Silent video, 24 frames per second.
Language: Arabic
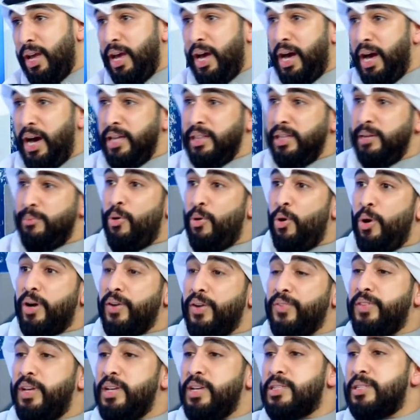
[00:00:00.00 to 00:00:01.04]
هذه المواقف
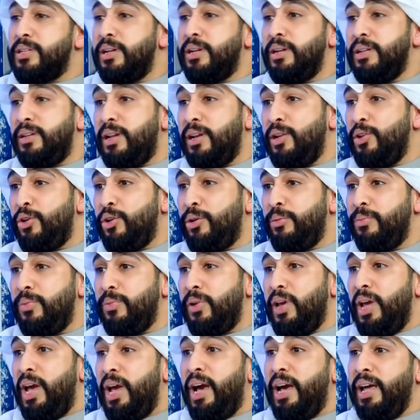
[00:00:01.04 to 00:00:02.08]
تحصل لنا اليوم
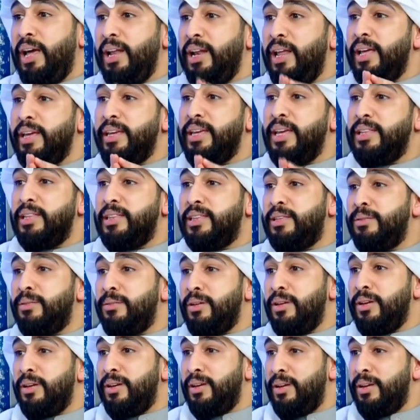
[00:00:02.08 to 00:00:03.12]
على قد
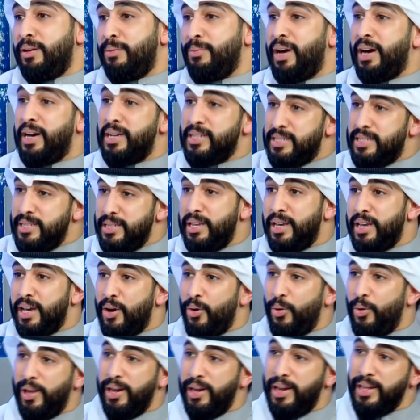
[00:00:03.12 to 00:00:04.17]
آه، مآسيها
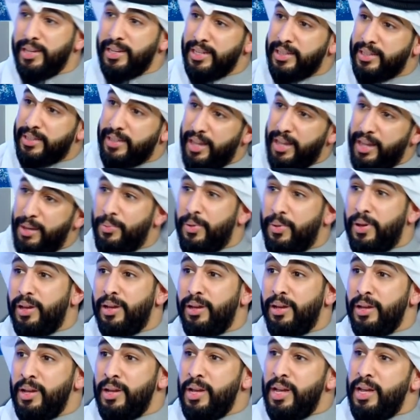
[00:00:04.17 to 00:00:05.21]
وعلى قد تعبها